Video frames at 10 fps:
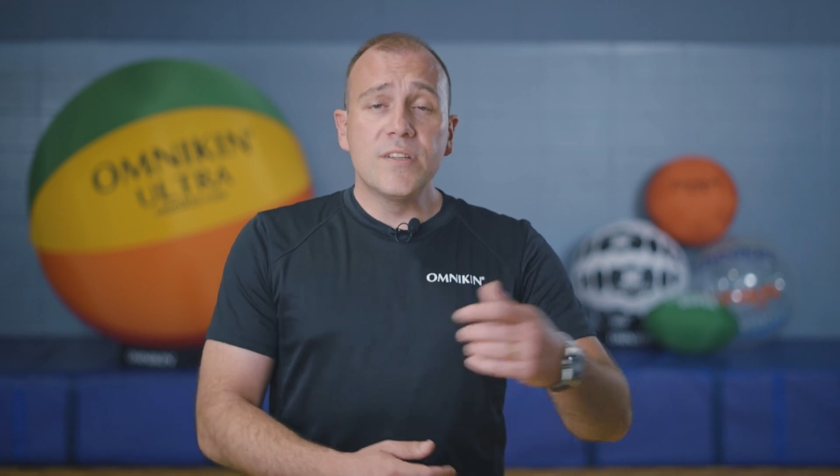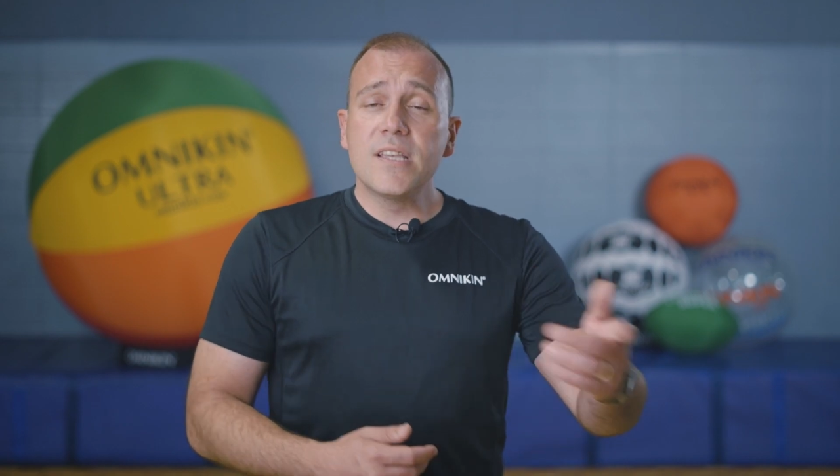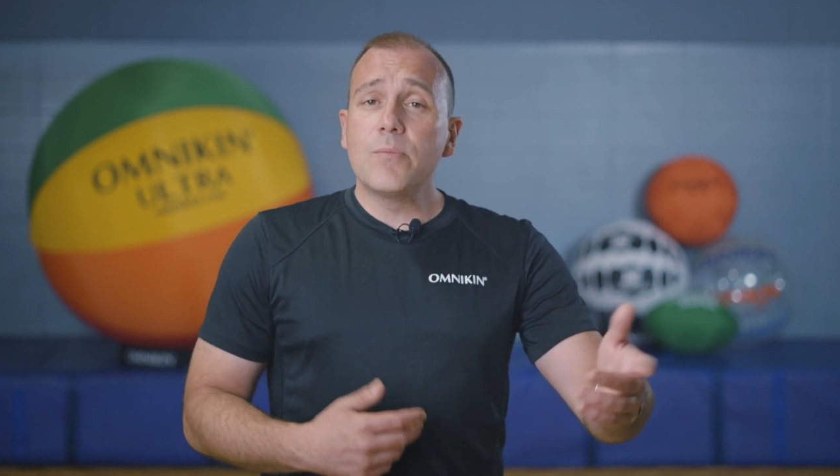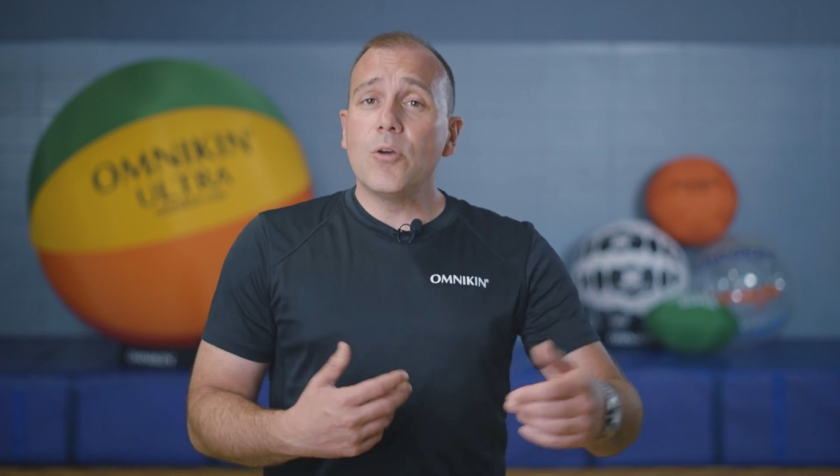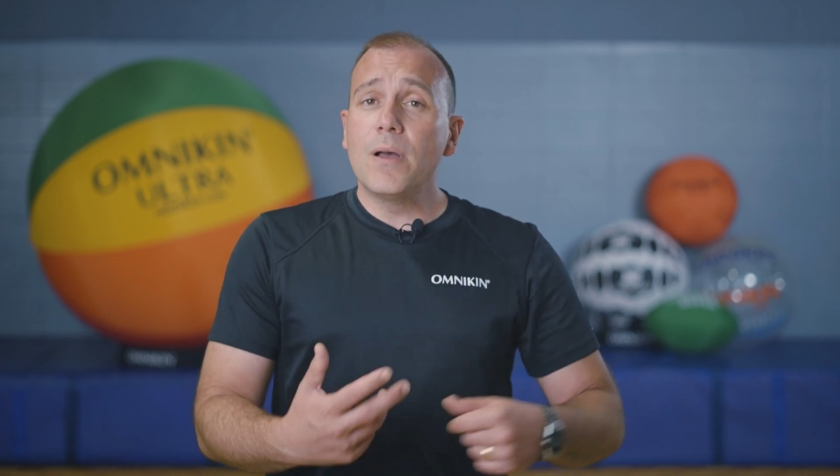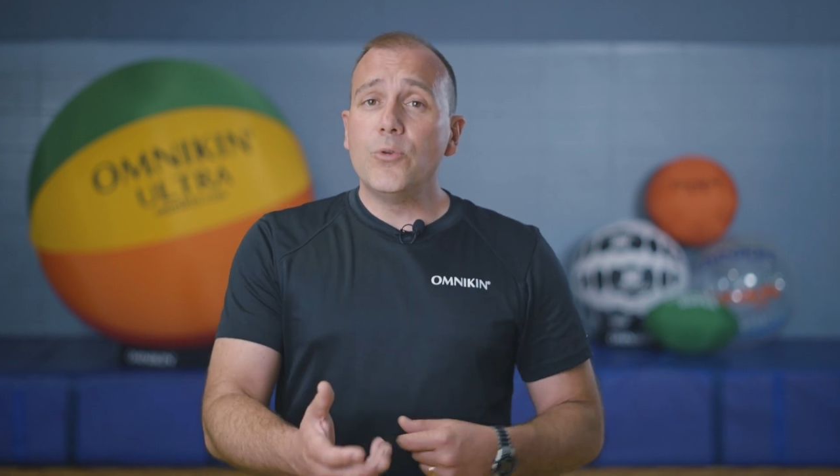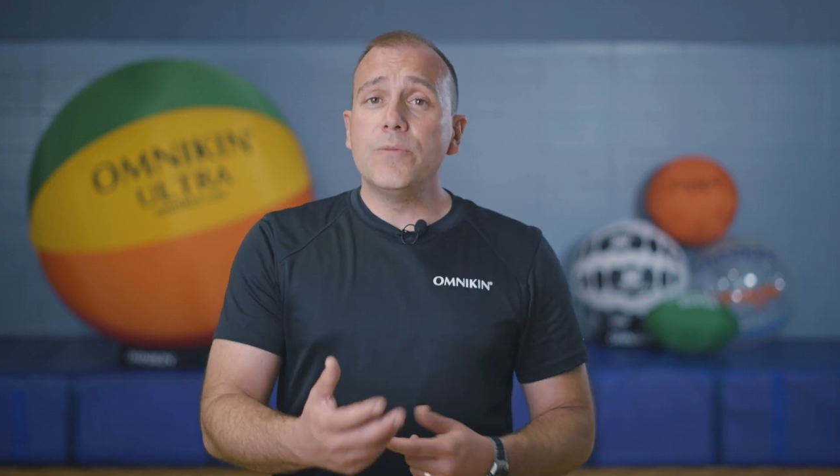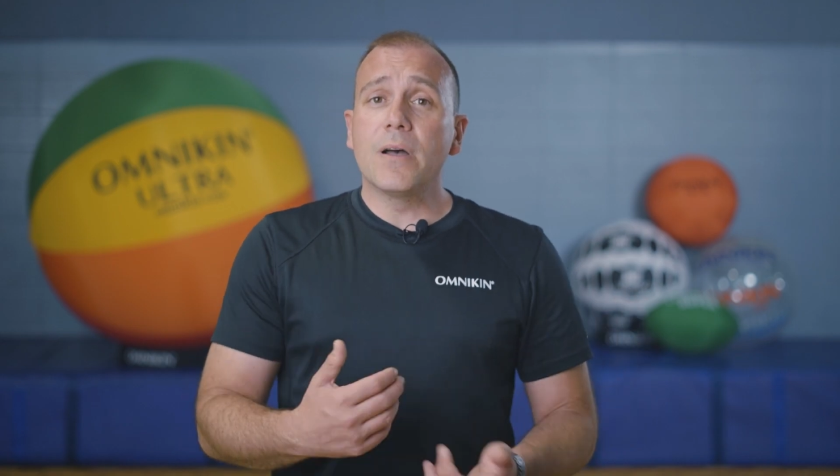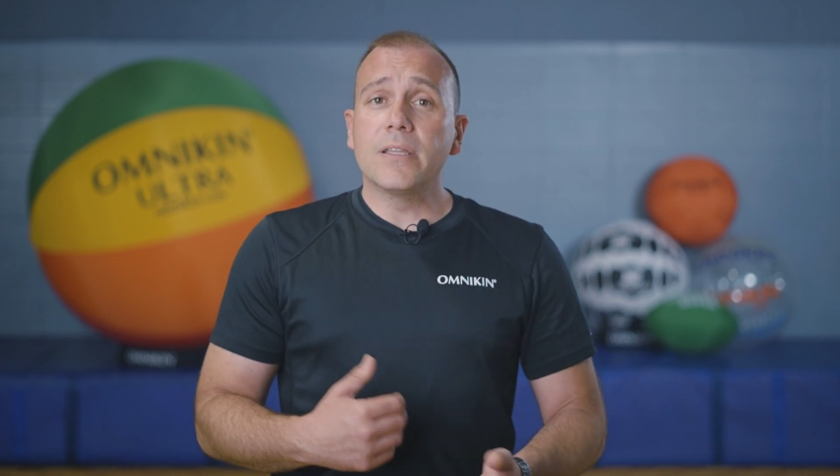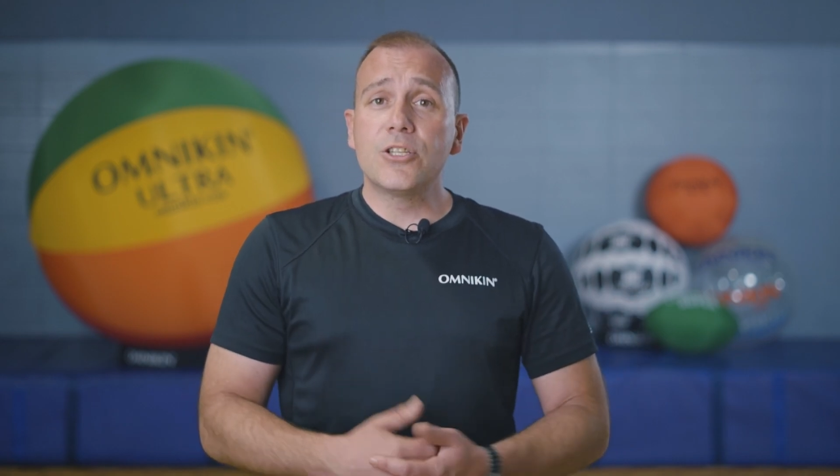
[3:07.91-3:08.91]
simplement lui
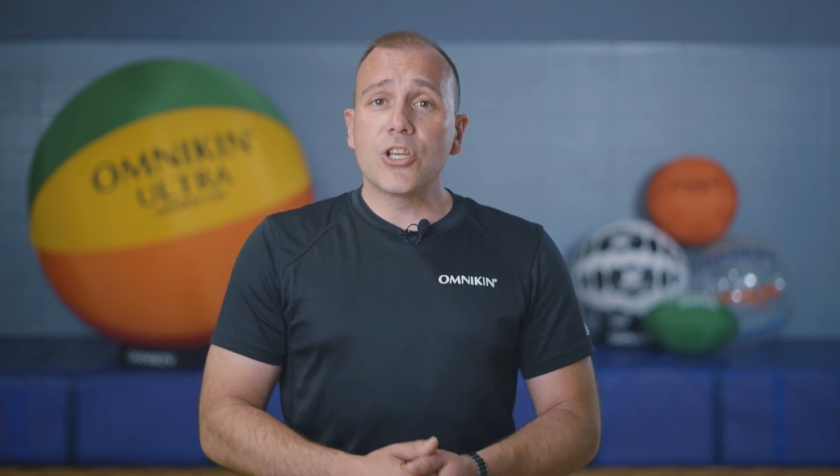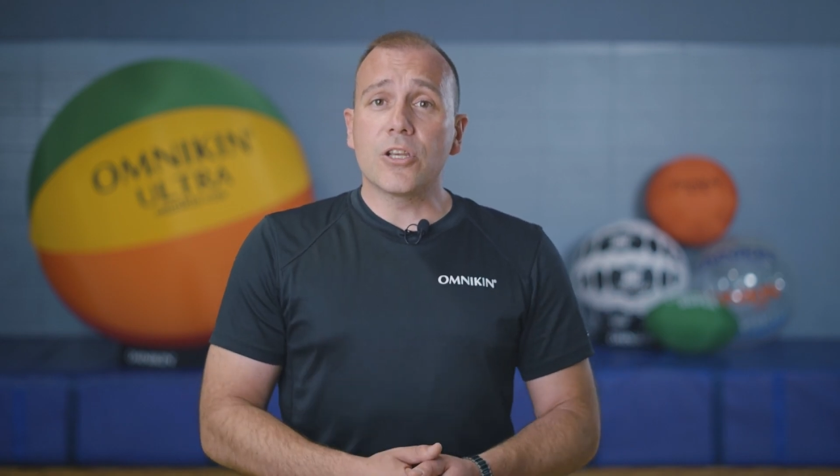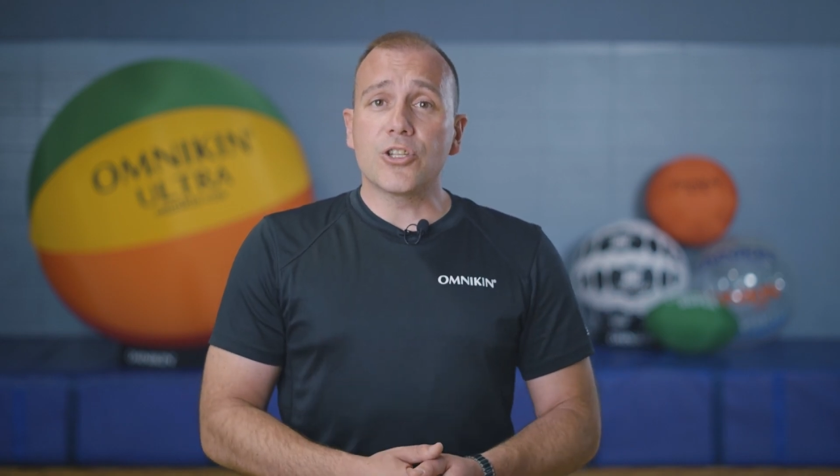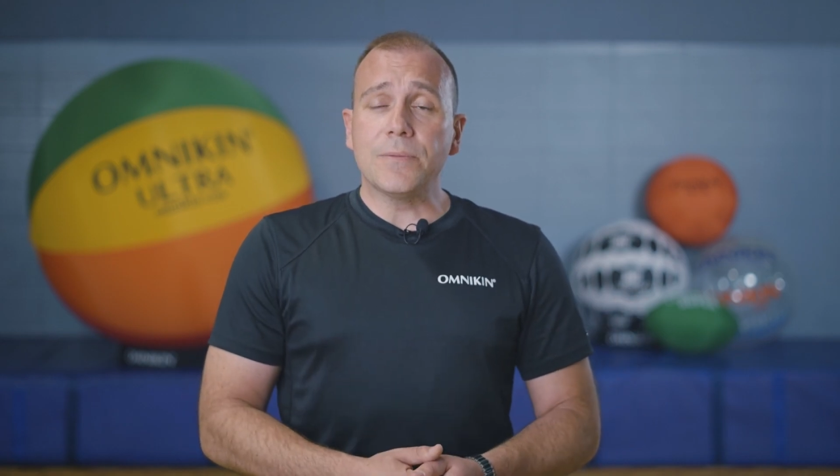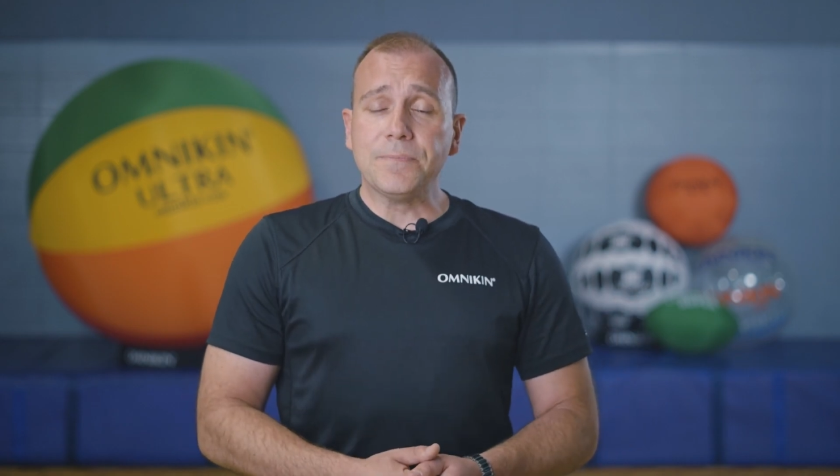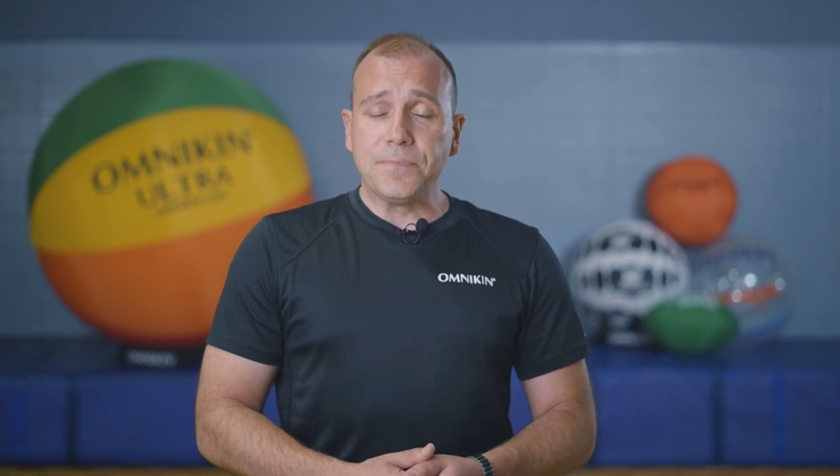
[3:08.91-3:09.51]
demander de changer.